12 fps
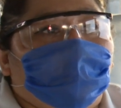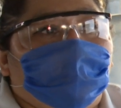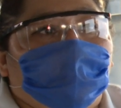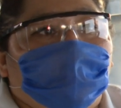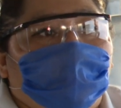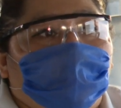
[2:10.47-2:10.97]

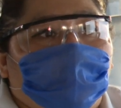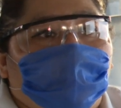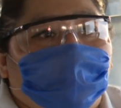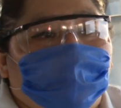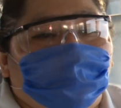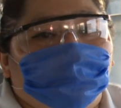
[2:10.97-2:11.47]

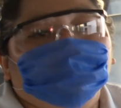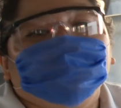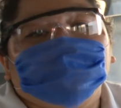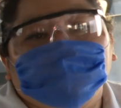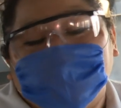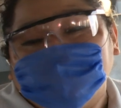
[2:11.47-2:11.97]
eh,
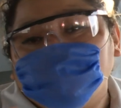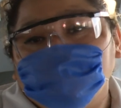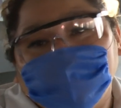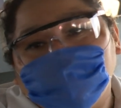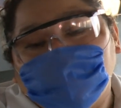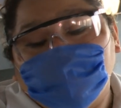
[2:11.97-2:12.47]
se ha
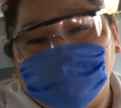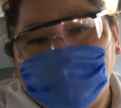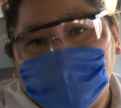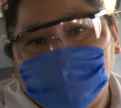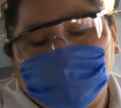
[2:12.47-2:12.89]
subido a un,